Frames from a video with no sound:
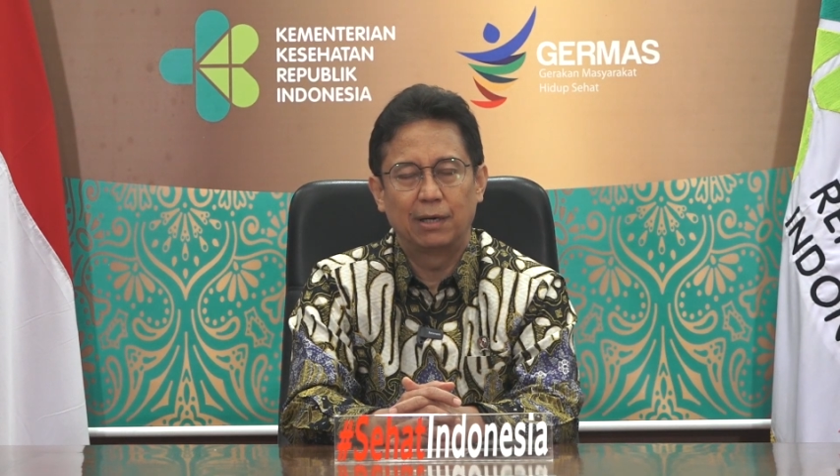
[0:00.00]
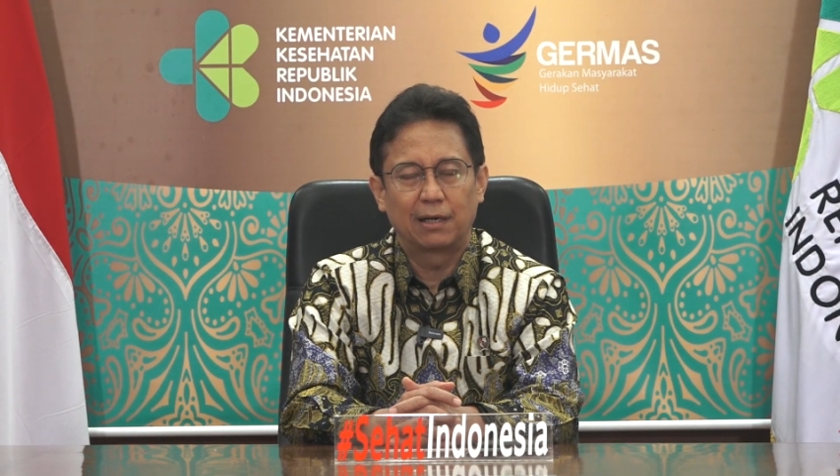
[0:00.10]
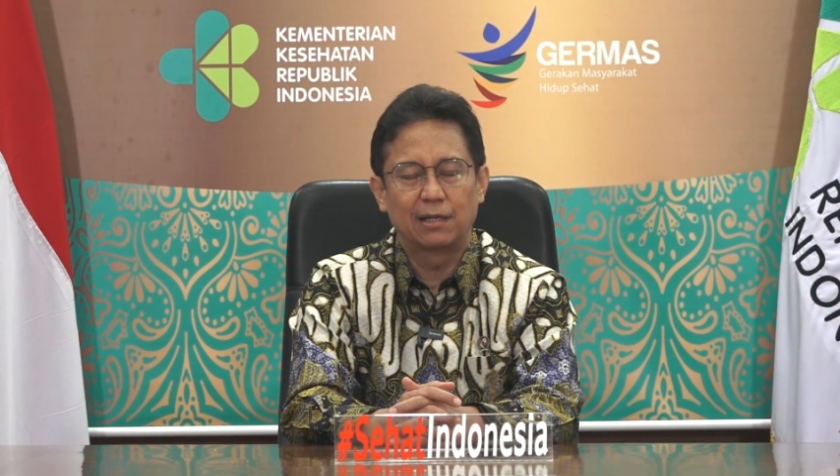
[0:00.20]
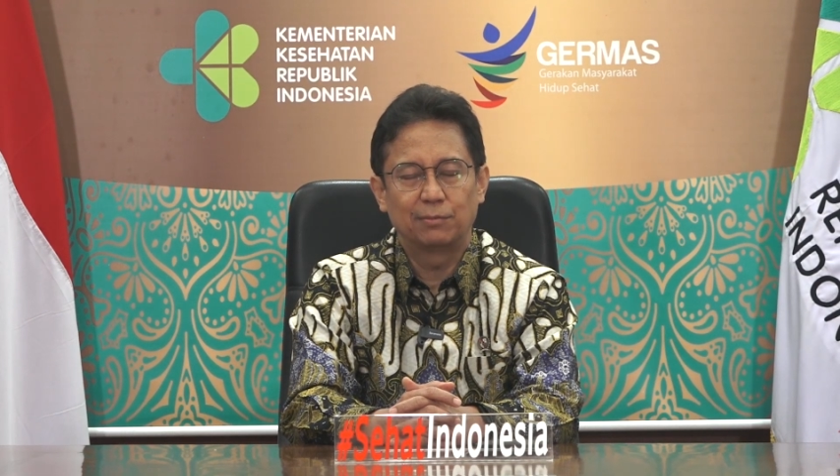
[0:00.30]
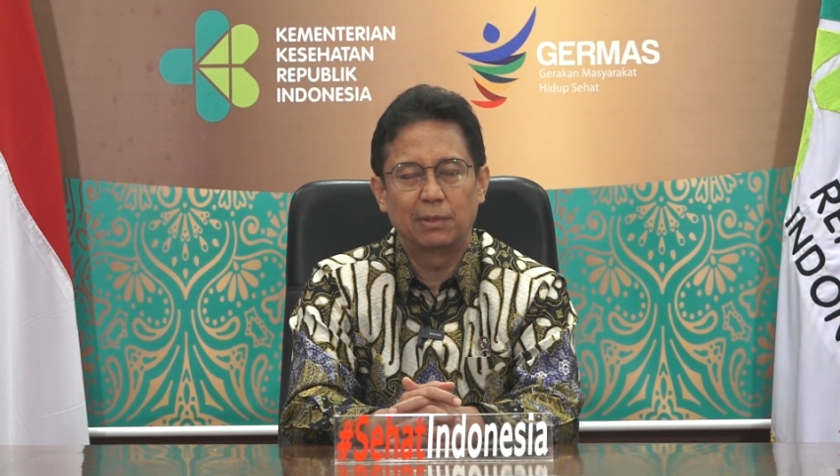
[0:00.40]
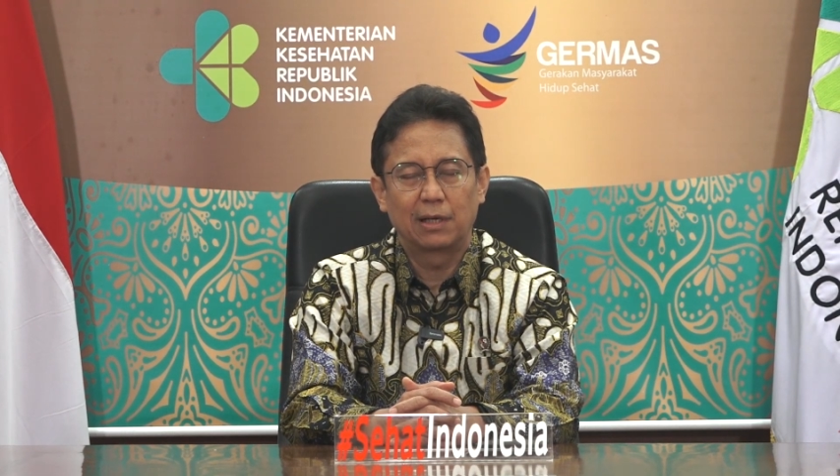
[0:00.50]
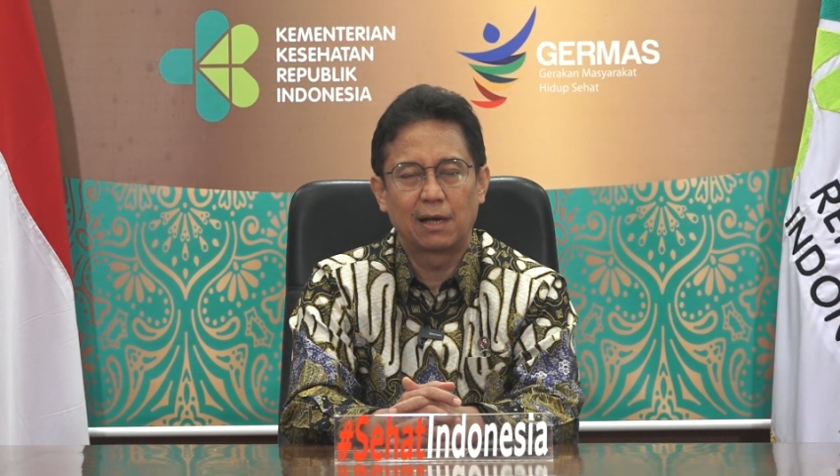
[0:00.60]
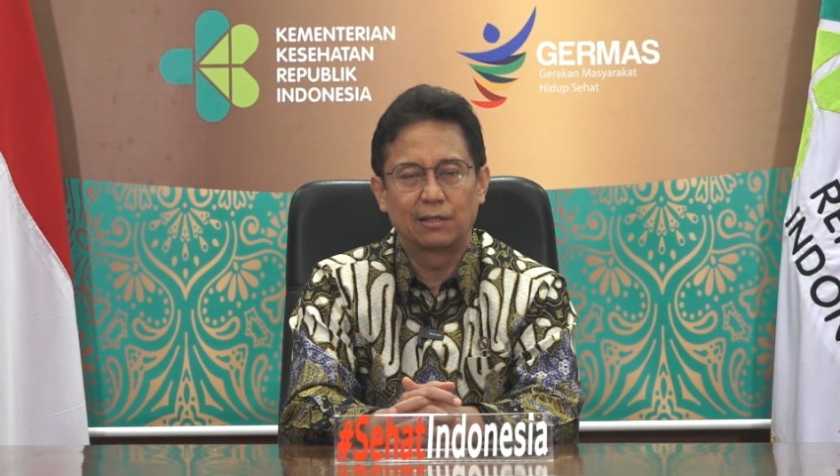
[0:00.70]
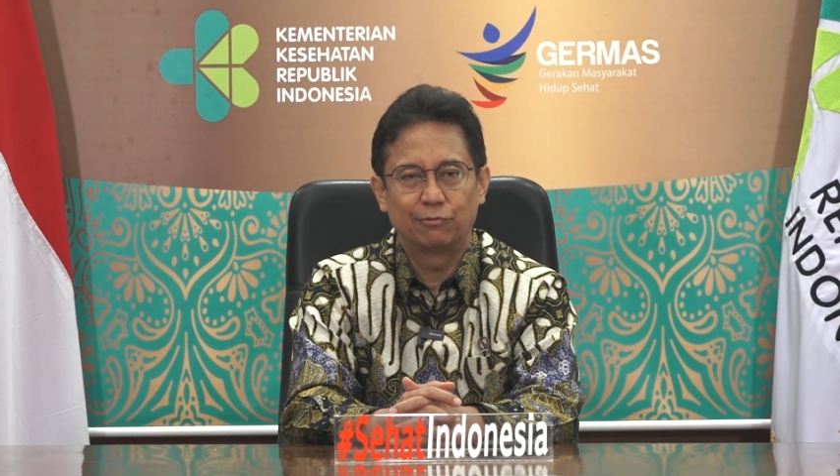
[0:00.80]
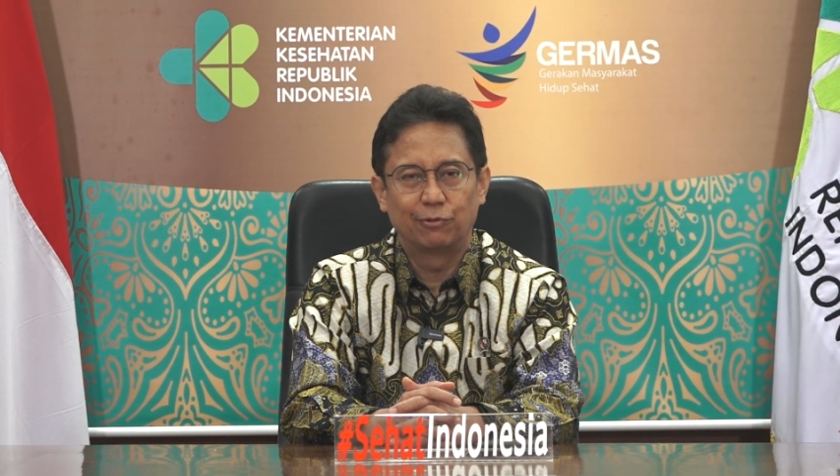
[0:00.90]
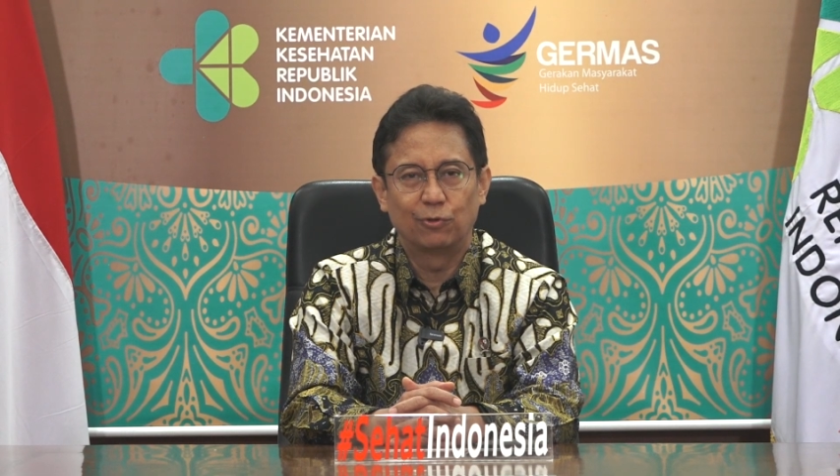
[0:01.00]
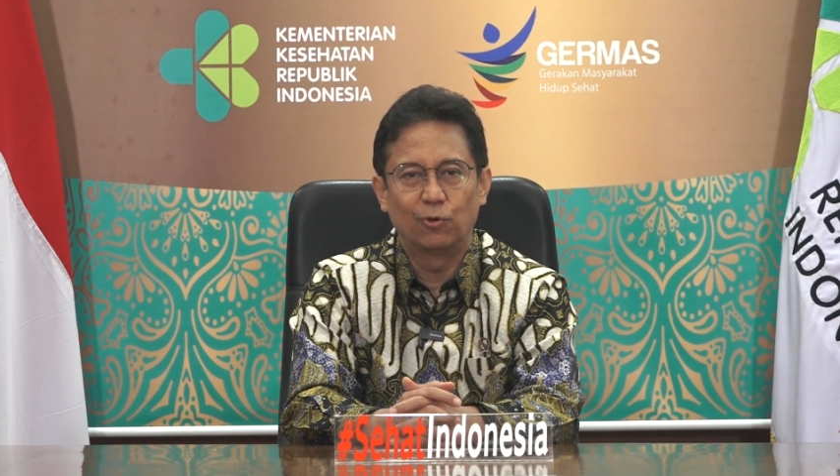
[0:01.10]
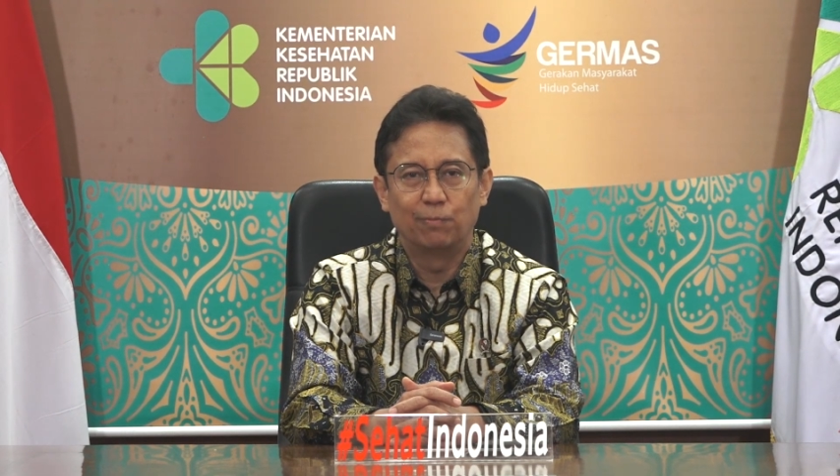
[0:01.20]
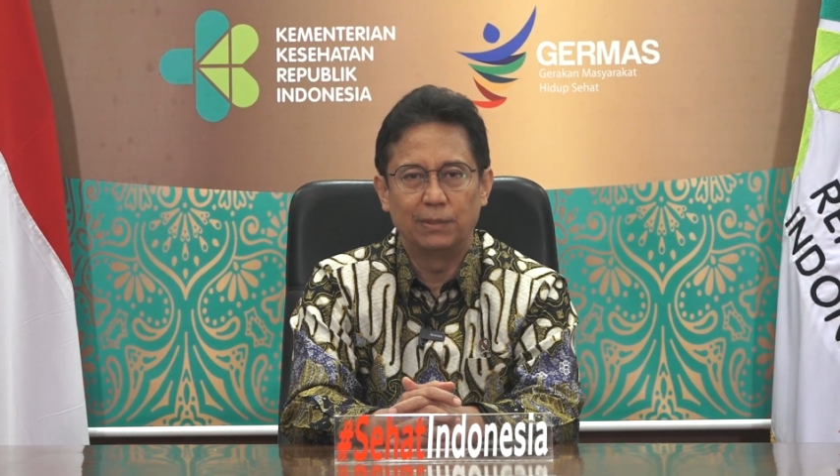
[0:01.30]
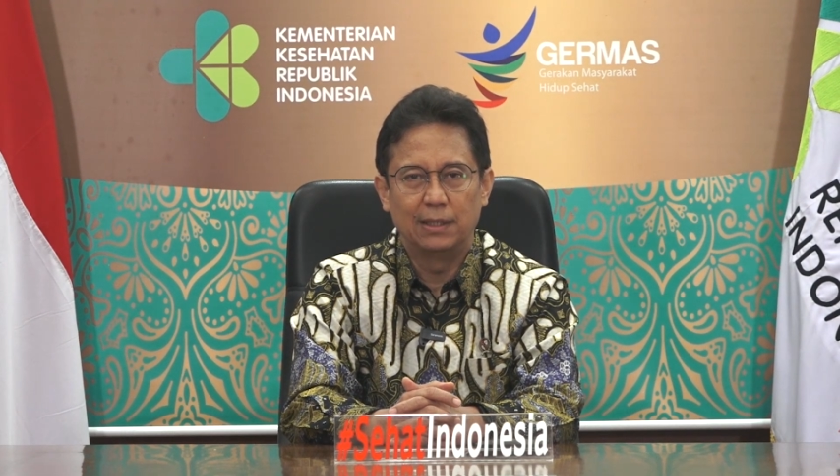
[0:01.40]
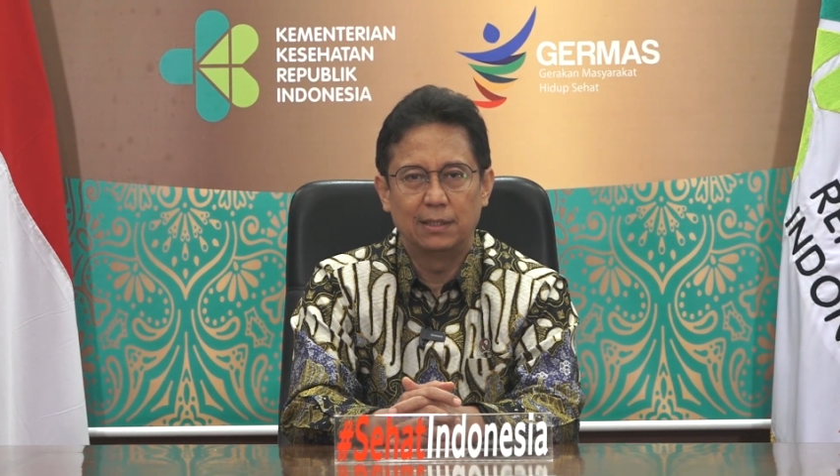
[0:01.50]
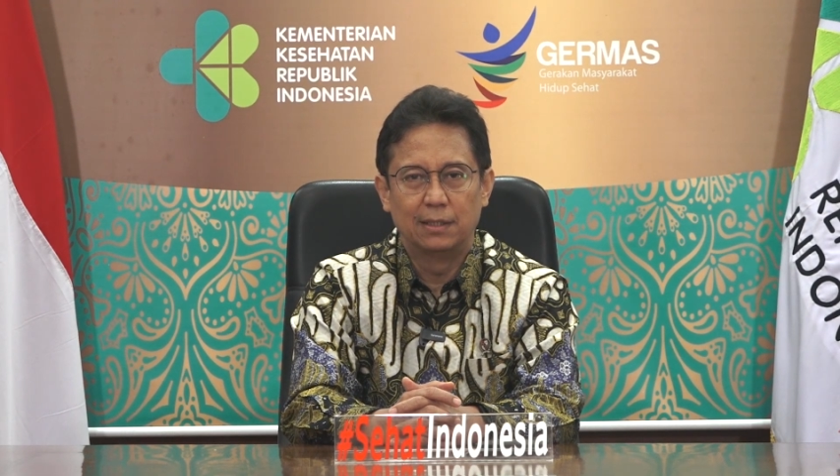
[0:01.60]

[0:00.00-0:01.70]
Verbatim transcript: berkas-berkas fotokopi.